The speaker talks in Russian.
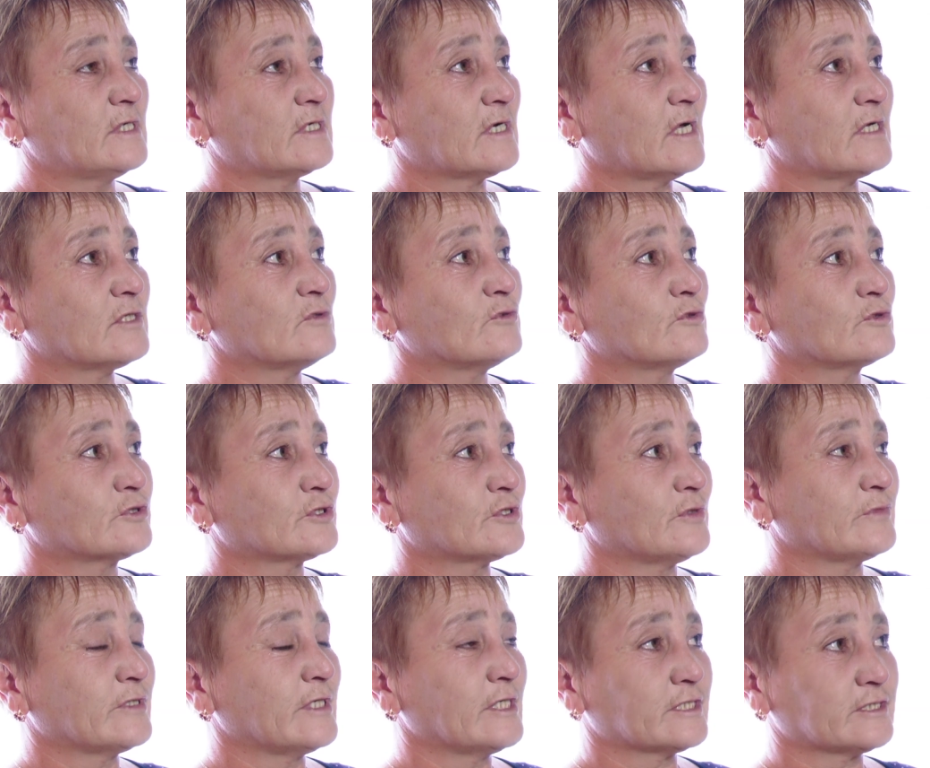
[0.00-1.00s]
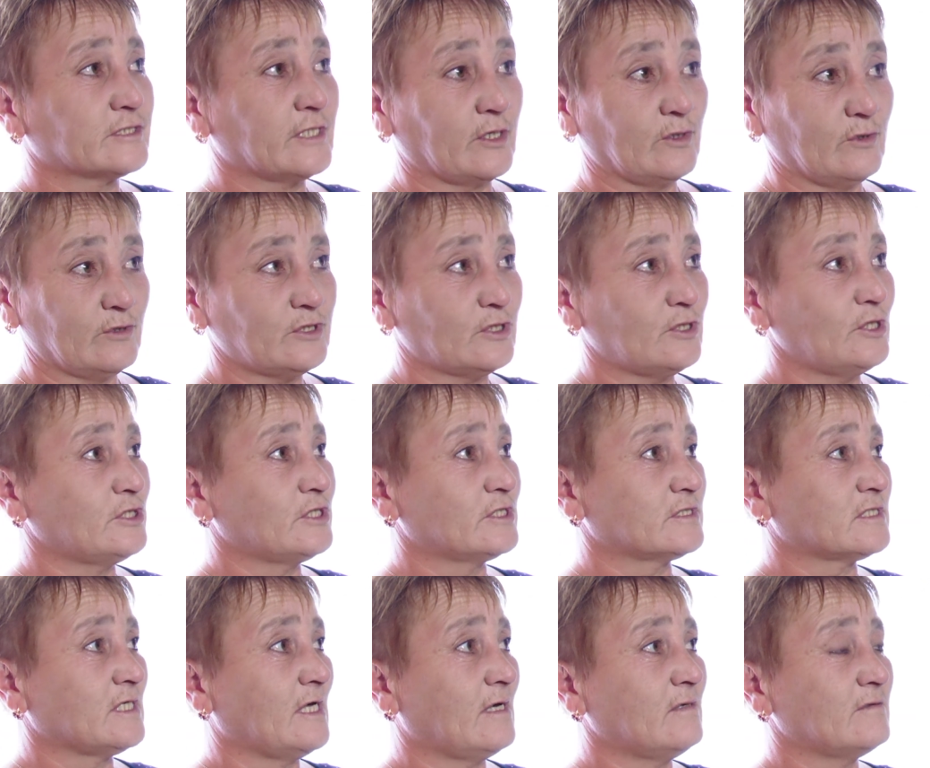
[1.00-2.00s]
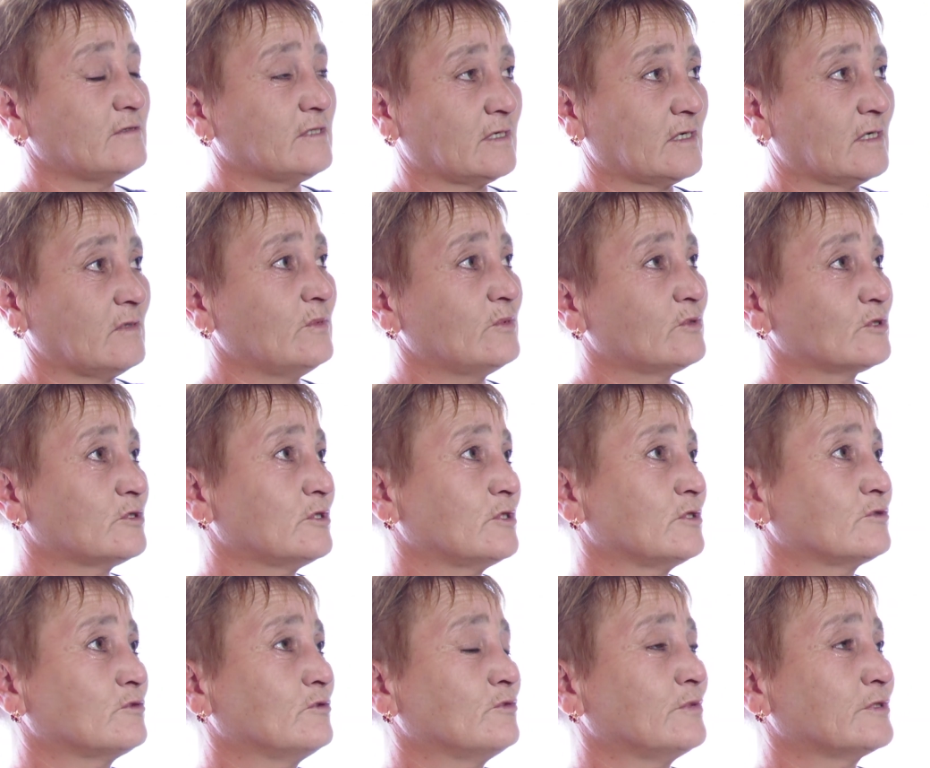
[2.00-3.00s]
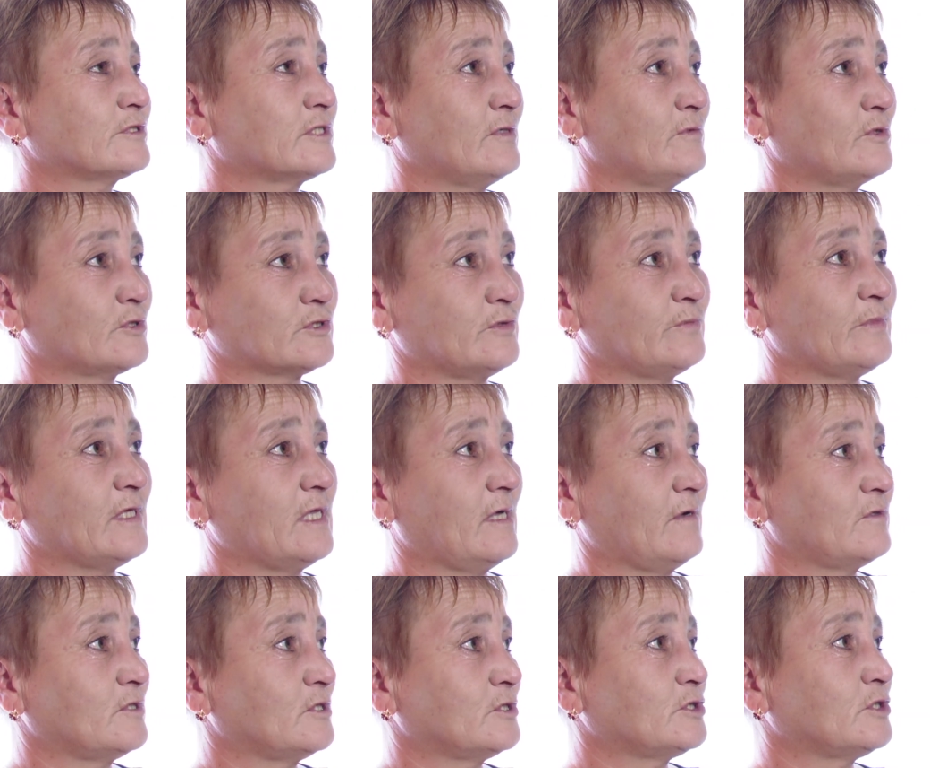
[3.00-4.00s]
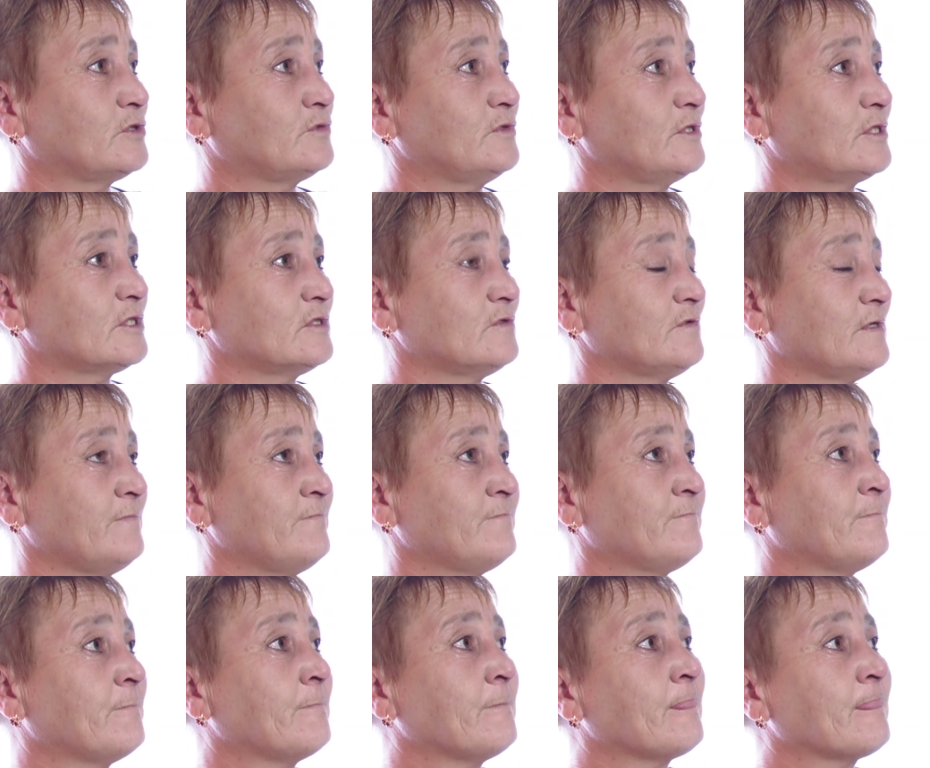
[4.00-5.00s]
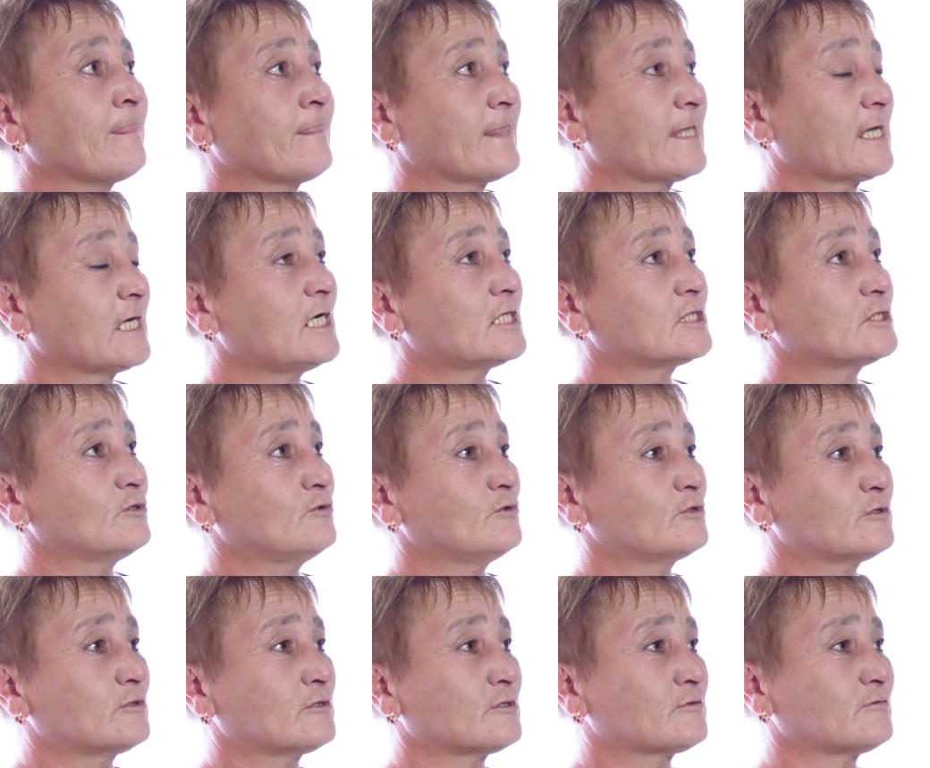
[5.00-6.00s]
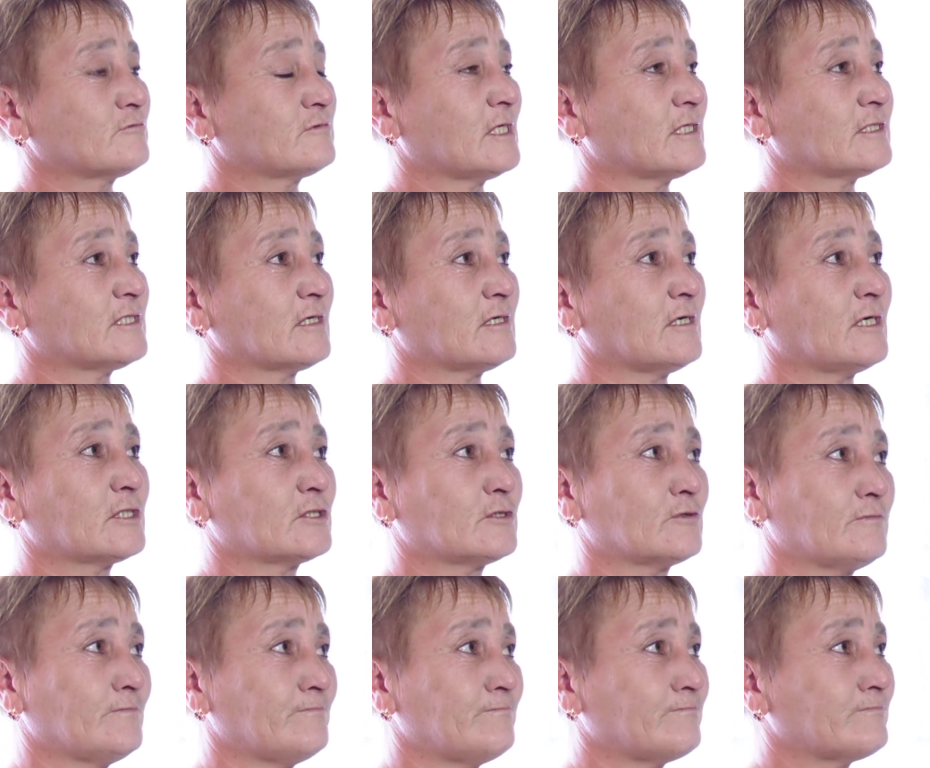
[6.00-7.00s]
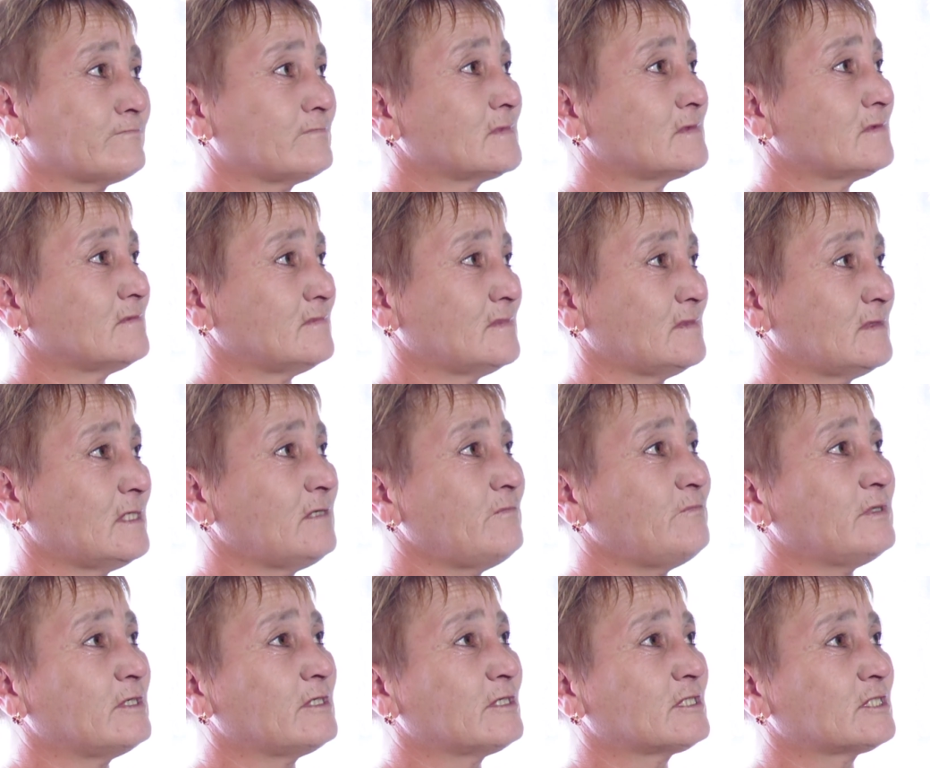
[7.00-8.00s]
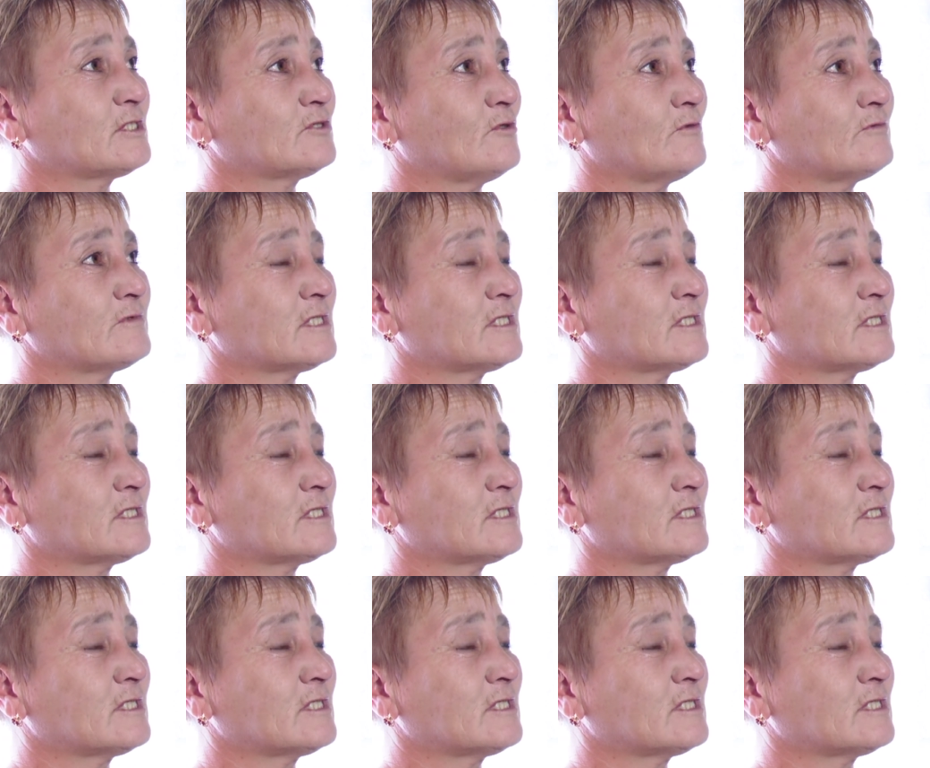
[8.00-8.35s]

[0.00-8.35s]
Рано утром я стою три часа на работу иду, потому что половина четвертого. Каждое утро сюда захожу. И перед сном.